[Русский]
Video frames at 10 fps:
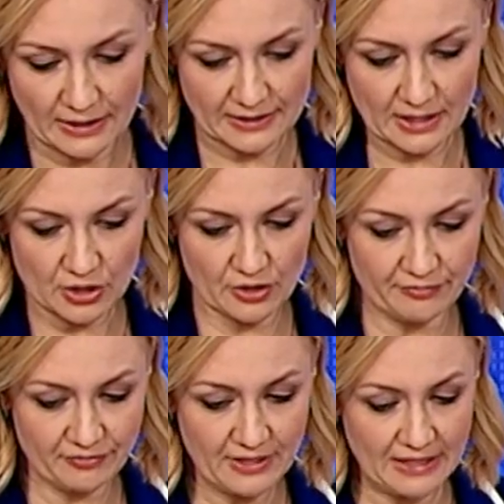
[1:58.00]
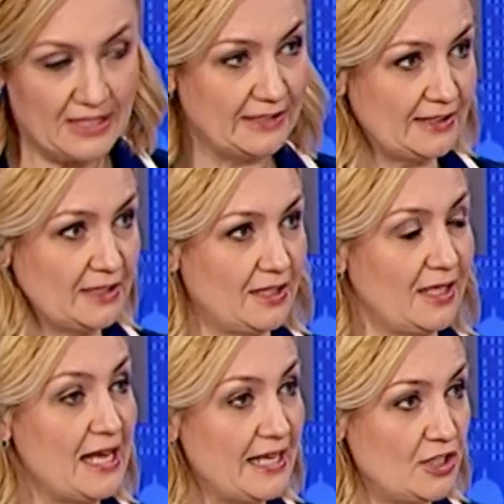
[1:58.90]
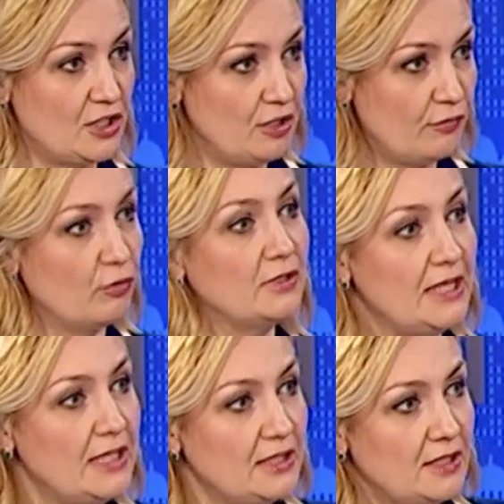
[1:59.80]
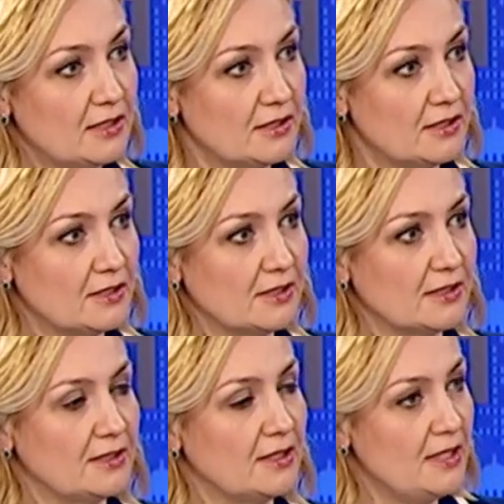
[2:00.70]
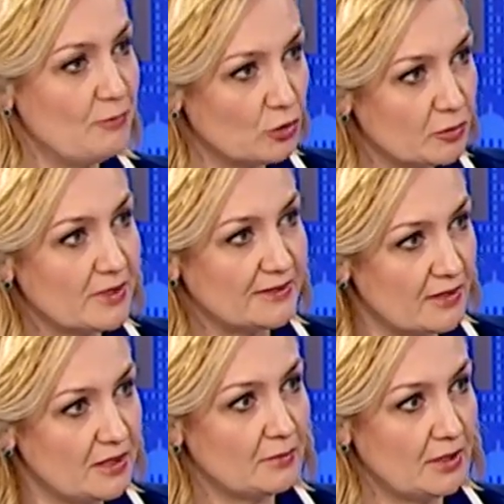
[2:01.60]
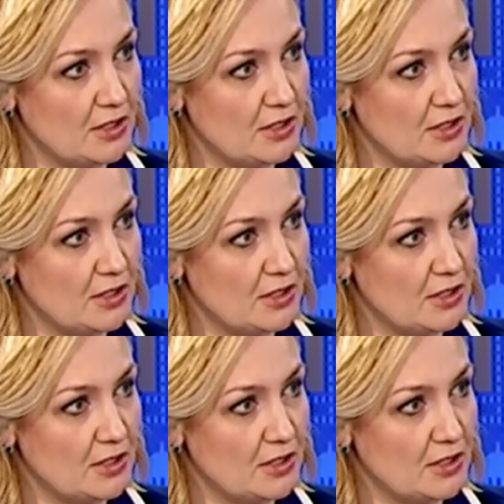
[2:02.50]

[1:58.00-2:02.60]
о надежде, вы инициатор горячей телефонной линии э, с одноименным названием